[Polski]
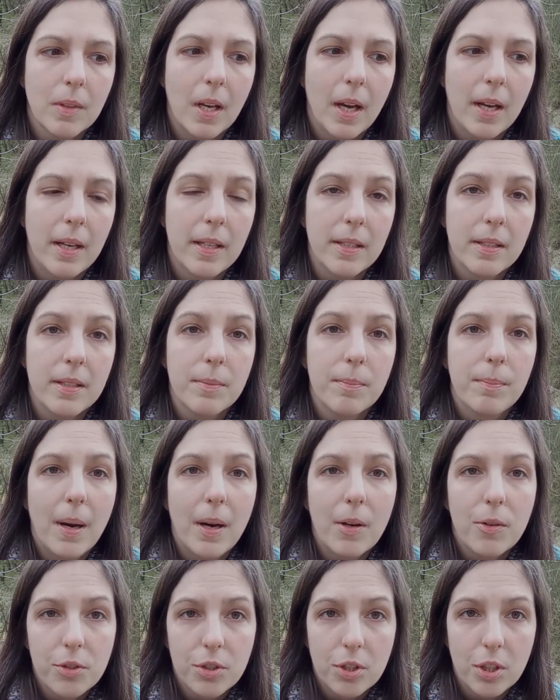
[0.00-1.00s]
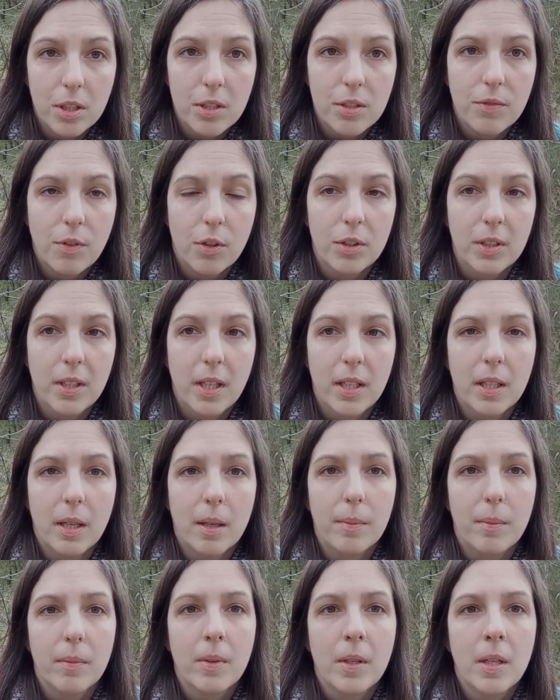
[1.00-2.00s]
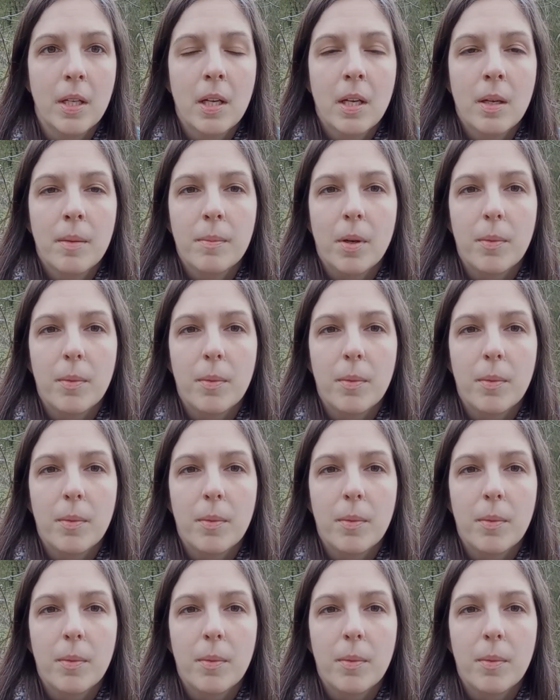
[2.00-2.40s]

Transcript: Mm, ale bał się zwolnienia,